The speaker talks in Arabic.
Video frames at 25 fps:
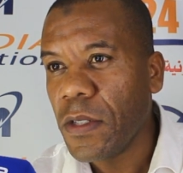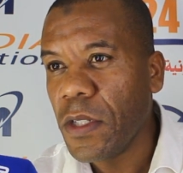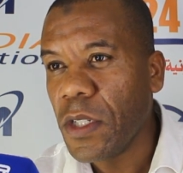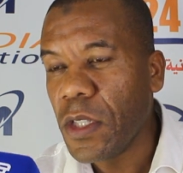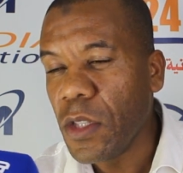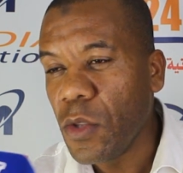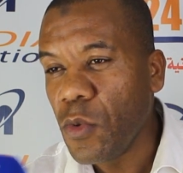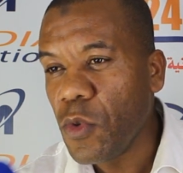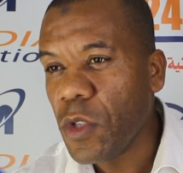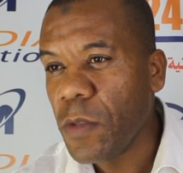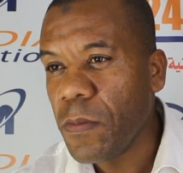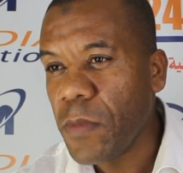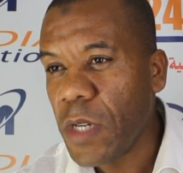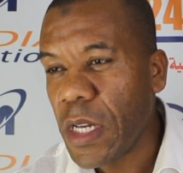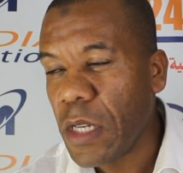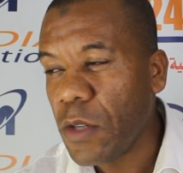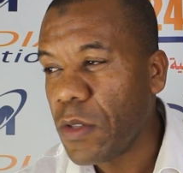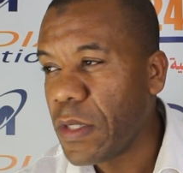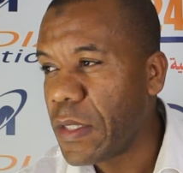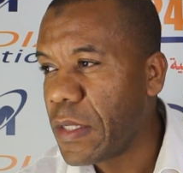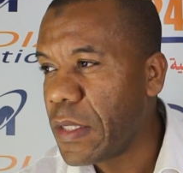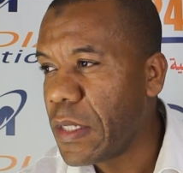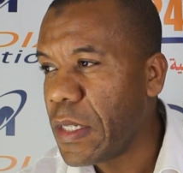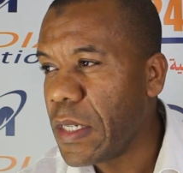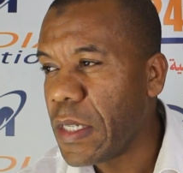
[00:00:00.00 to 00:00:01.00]
جيت ندويت مع
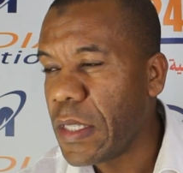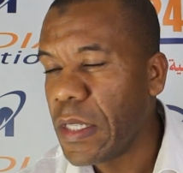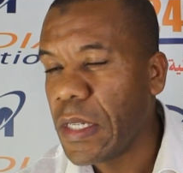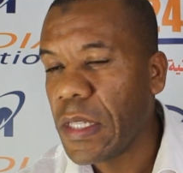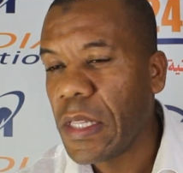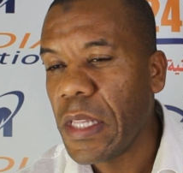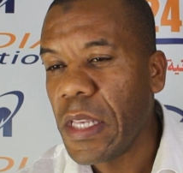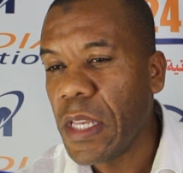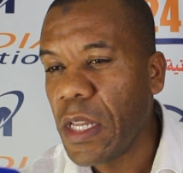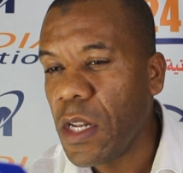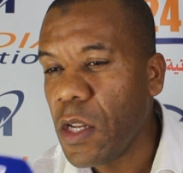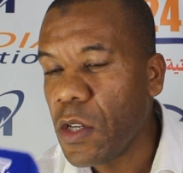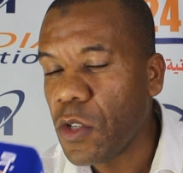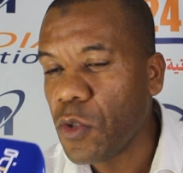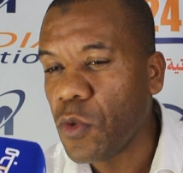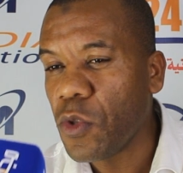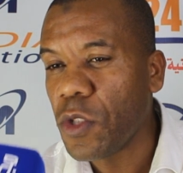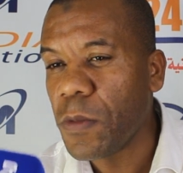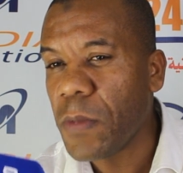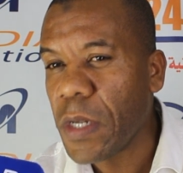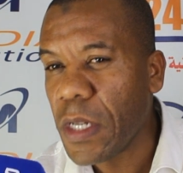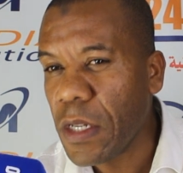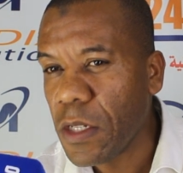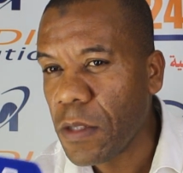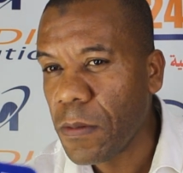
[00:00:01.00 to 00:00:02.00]
واحد السيد قلت ليه علاش
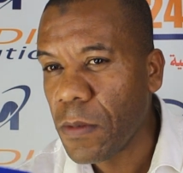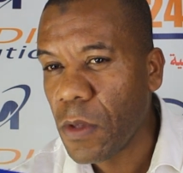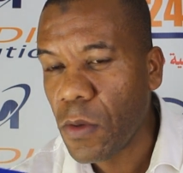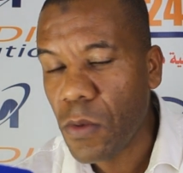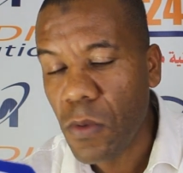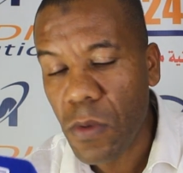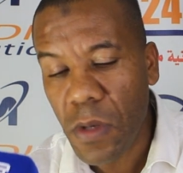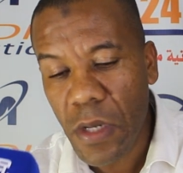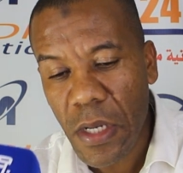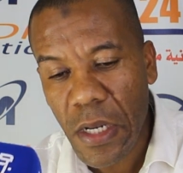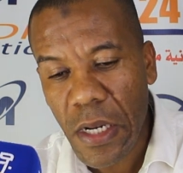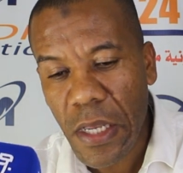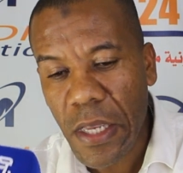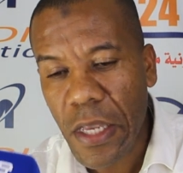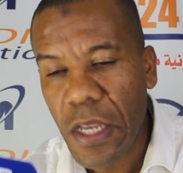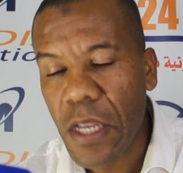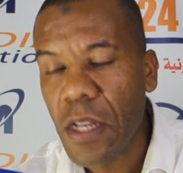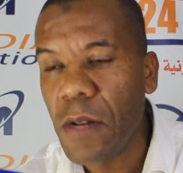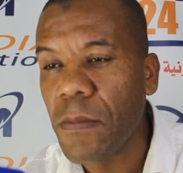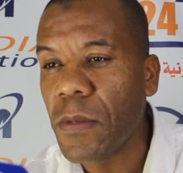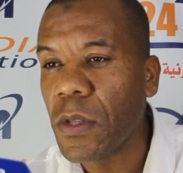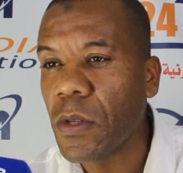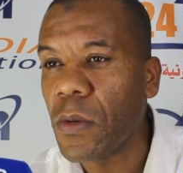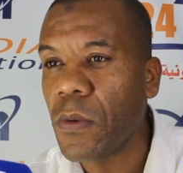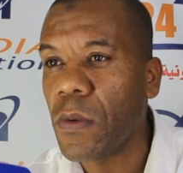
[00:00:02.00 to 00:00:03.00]
واش ما كاينش مدخول قال
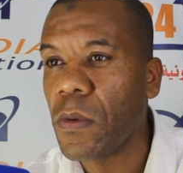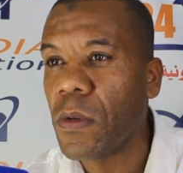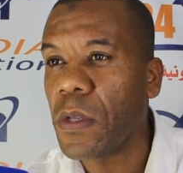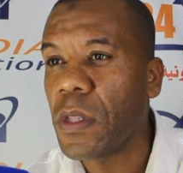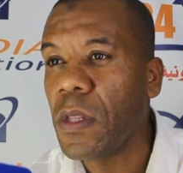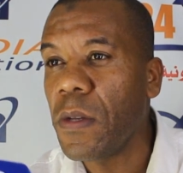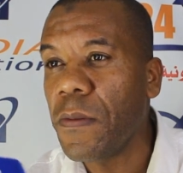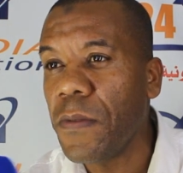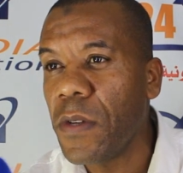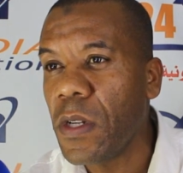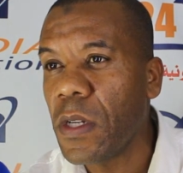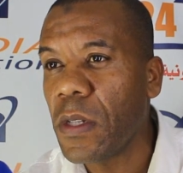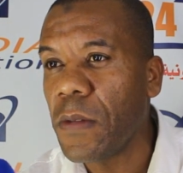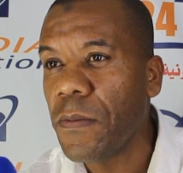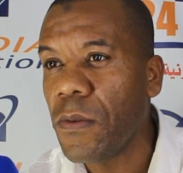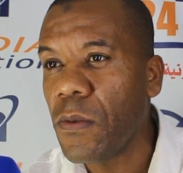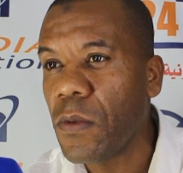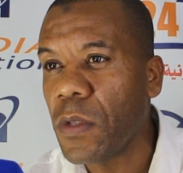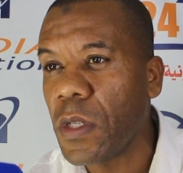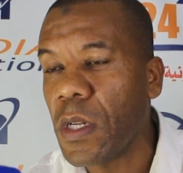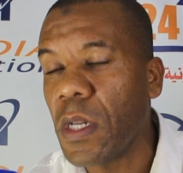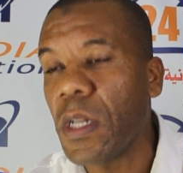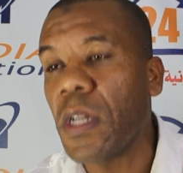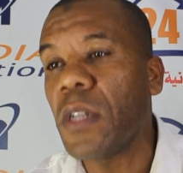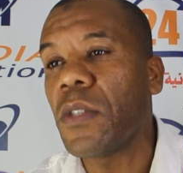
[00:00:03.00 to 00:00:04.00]
كاين مدخول قلت ليه فين هاد
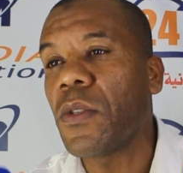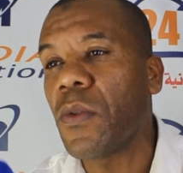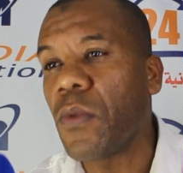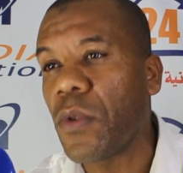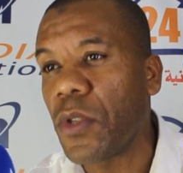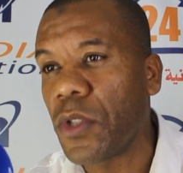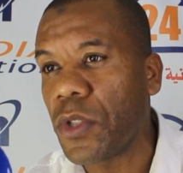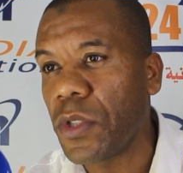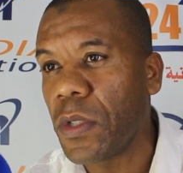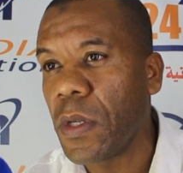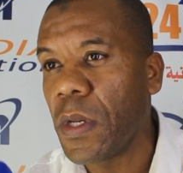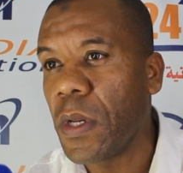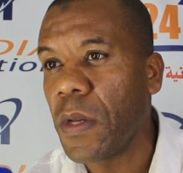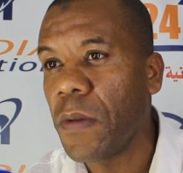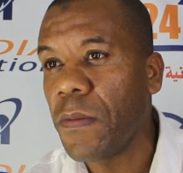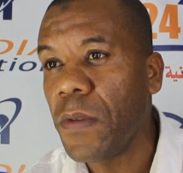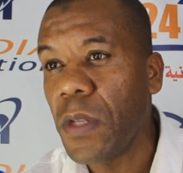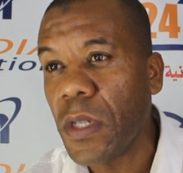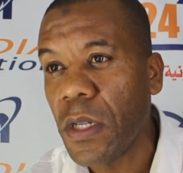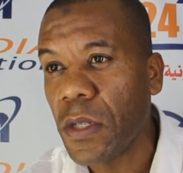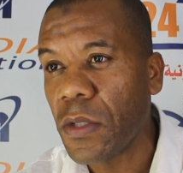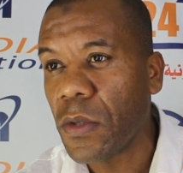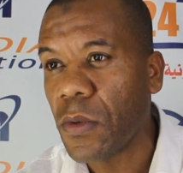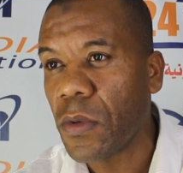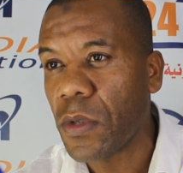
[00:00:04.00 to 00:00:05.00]
الفلوس كتخرج
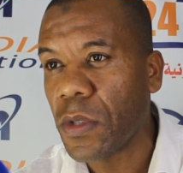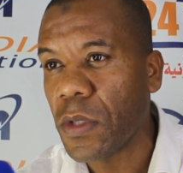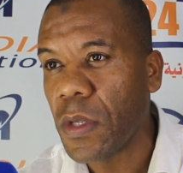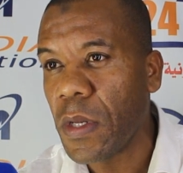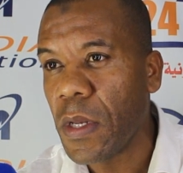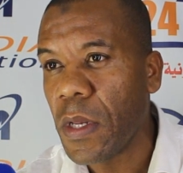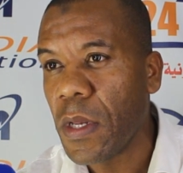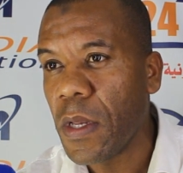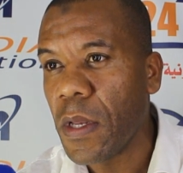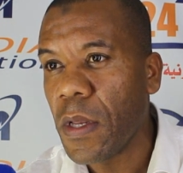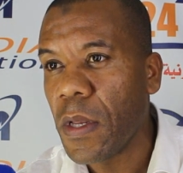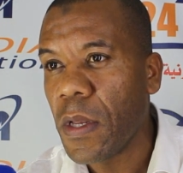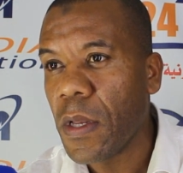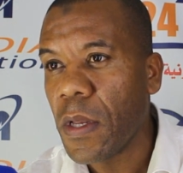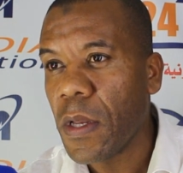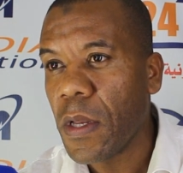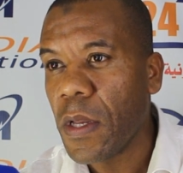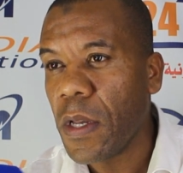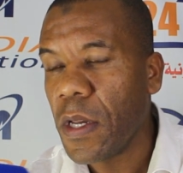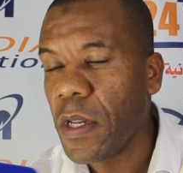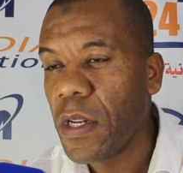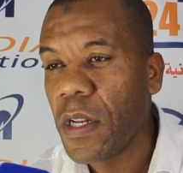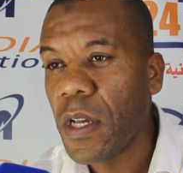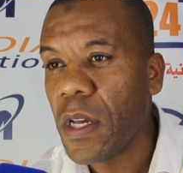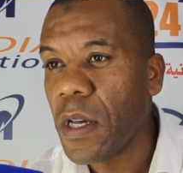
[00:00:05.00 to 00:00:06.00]
فين كتخرج
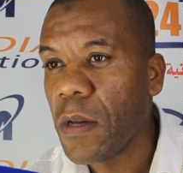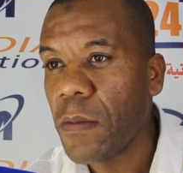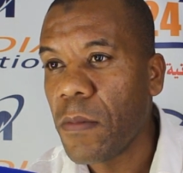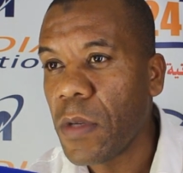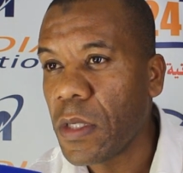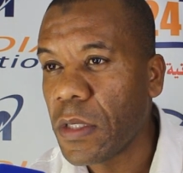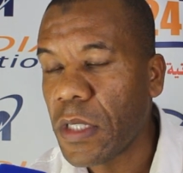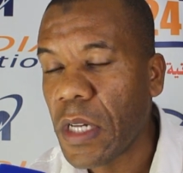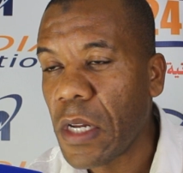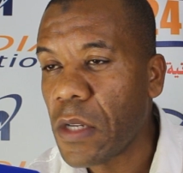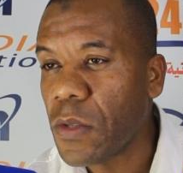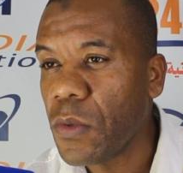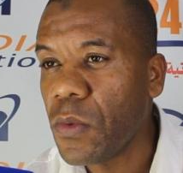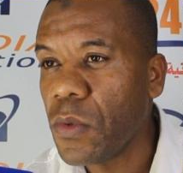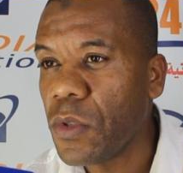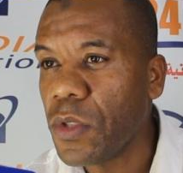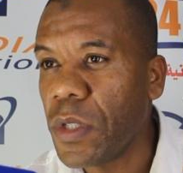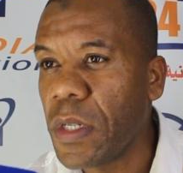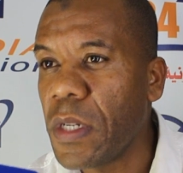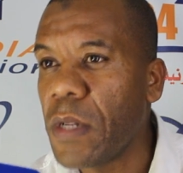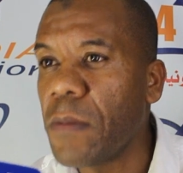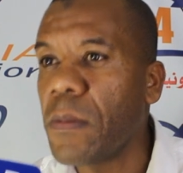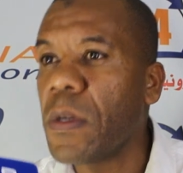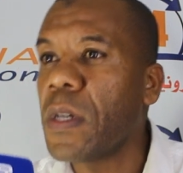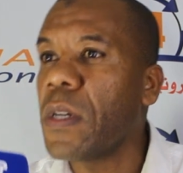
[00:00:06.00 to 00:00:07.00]
حنا ما
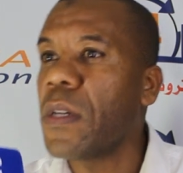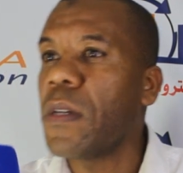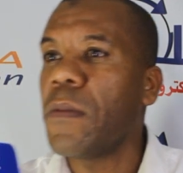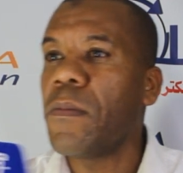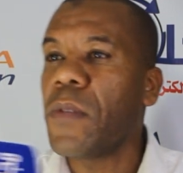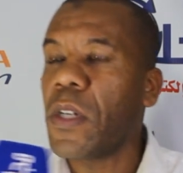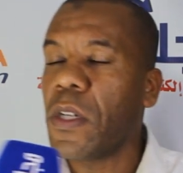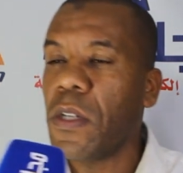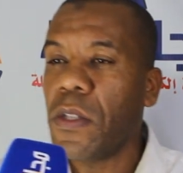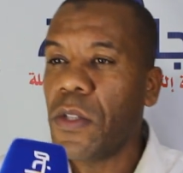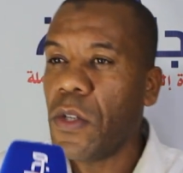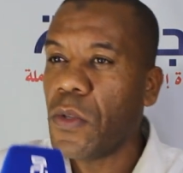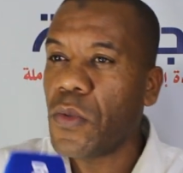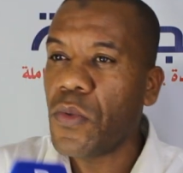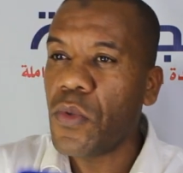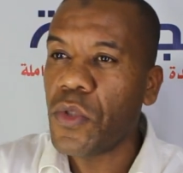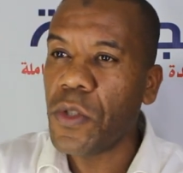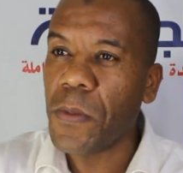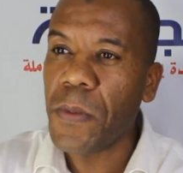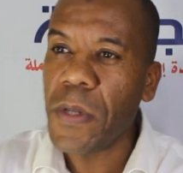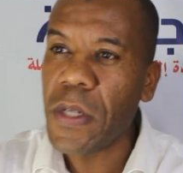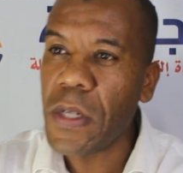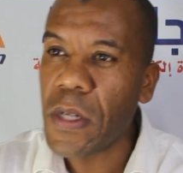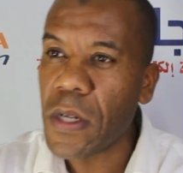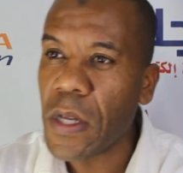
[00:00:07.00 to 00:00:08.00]
نتخلصوش حنا ما, ما
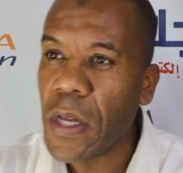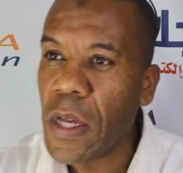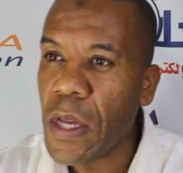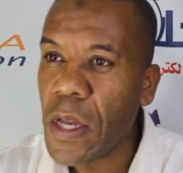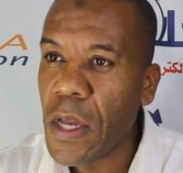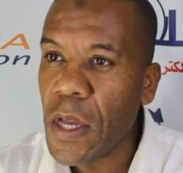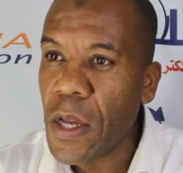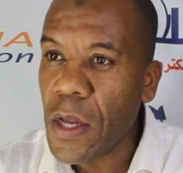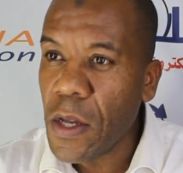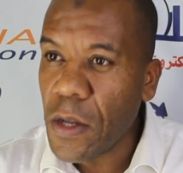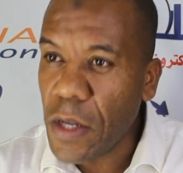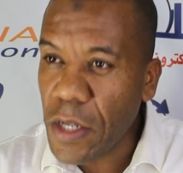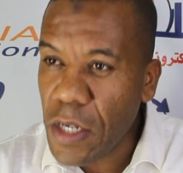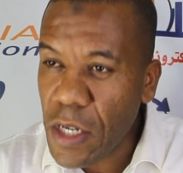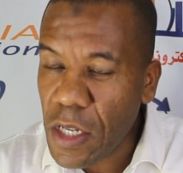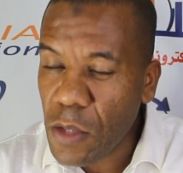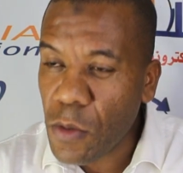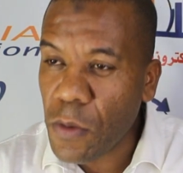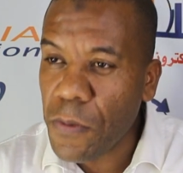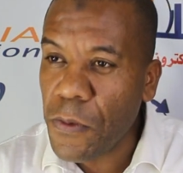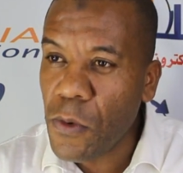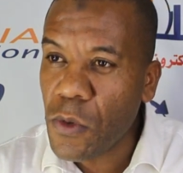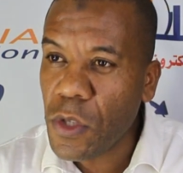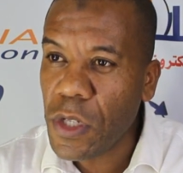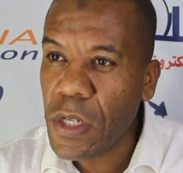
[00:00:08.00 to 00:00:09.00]
كتحسوش بينا حنا
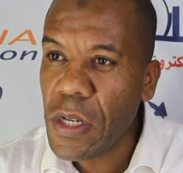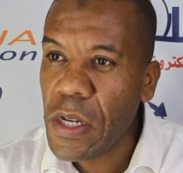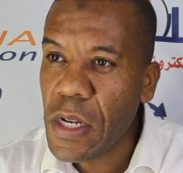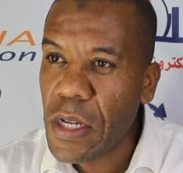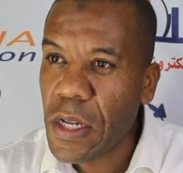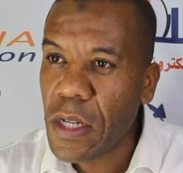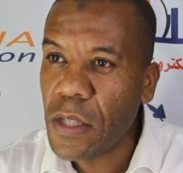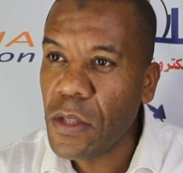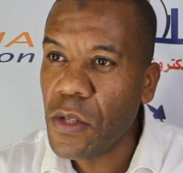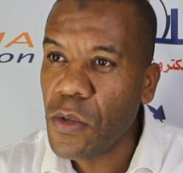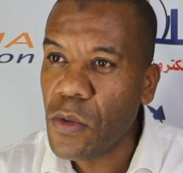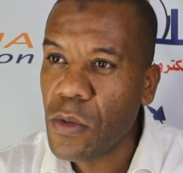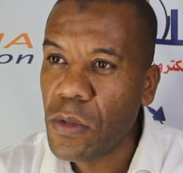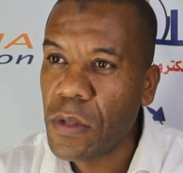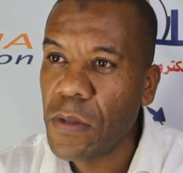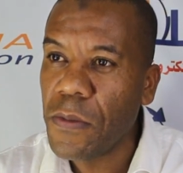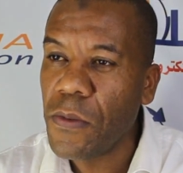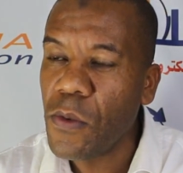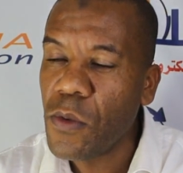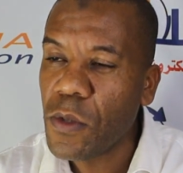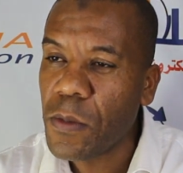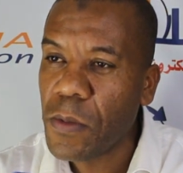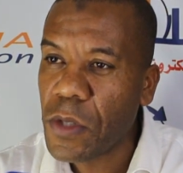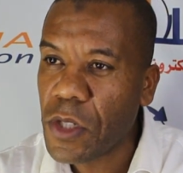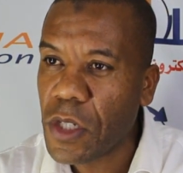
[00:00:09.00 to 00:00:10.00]
هذوك الفلوس حنا اللي كنديروا هاد
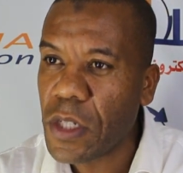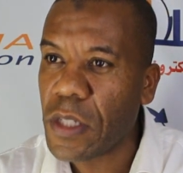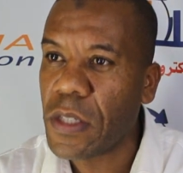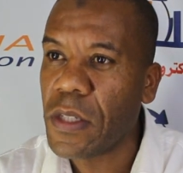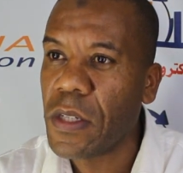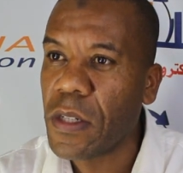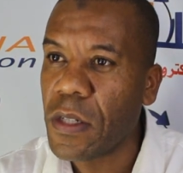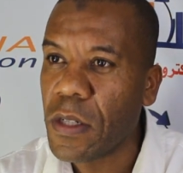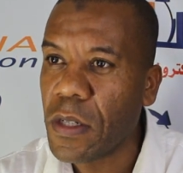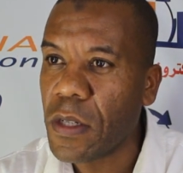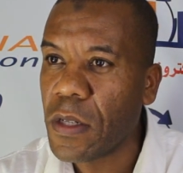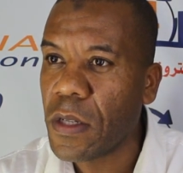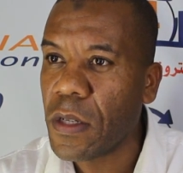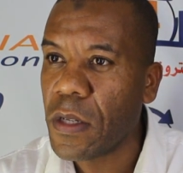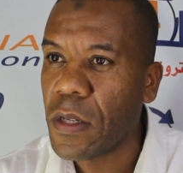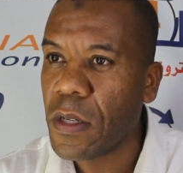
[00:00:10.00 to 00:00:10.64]
الفلوس باش كت